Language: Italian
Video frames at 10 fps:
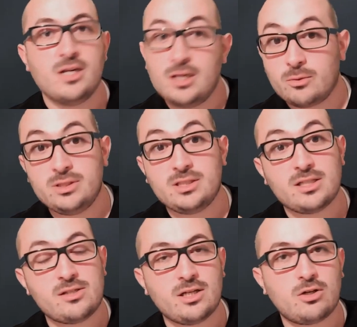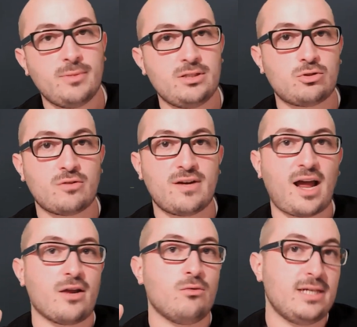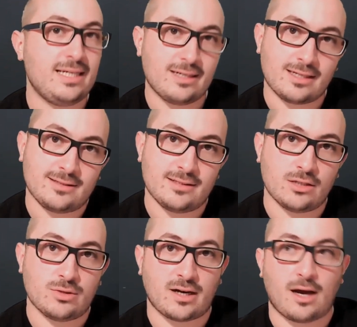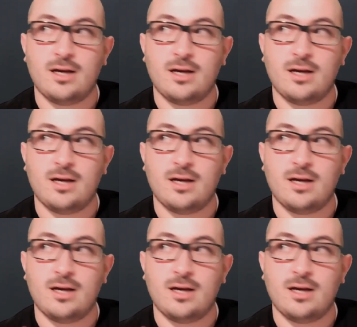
Quindi iscrizione nei commenti troverai un link che ti aiuterà,